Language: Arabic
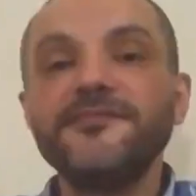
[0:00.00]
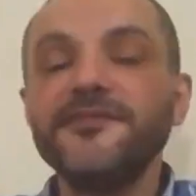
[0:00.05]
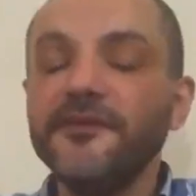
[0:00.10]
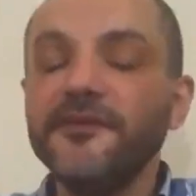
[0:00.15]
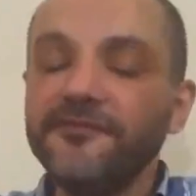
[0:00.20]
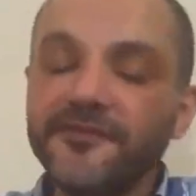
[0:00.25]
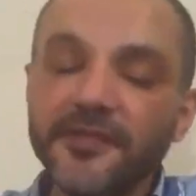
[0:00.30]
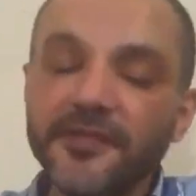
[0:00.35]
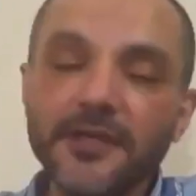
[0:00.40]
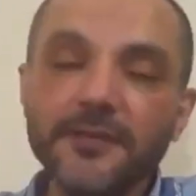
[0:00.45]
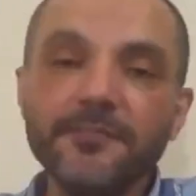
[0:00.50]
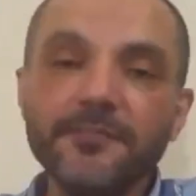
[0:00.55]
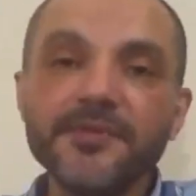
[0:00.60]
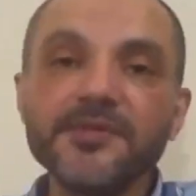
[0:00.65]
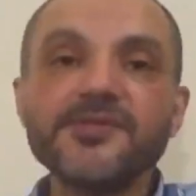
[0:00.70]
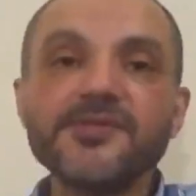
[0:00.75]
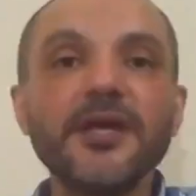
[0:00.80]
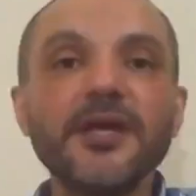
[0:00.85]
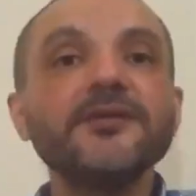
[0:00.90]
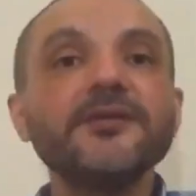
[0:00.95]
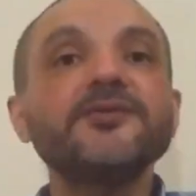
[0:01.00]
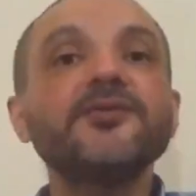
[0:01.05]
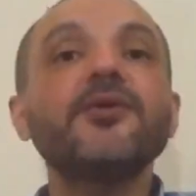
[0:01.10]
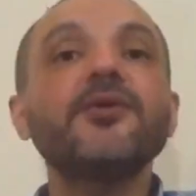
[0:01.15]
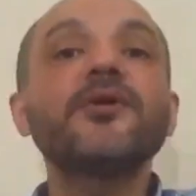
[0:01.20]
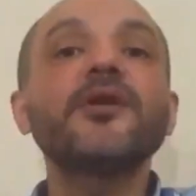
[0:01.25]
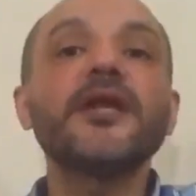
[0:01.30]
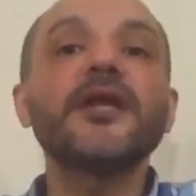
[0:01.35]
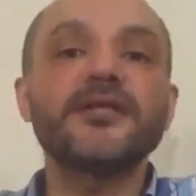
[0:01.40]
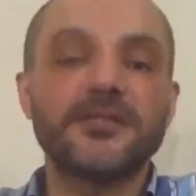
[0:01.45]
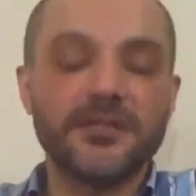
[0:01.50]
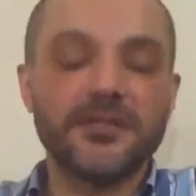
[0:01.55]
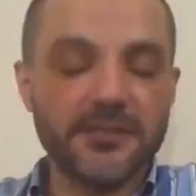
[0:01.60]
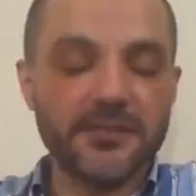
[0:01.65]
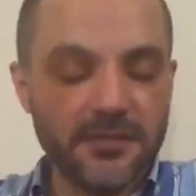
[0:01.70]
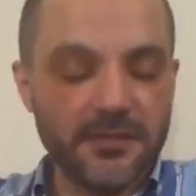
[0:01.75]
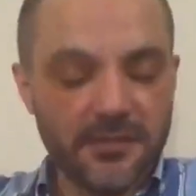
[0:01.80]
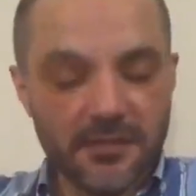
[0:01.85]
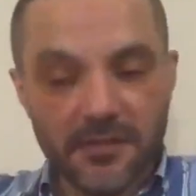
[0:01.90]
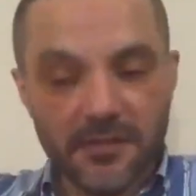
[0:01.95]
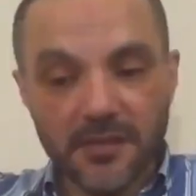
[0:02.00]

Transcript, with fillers: 50% 50% اور ليس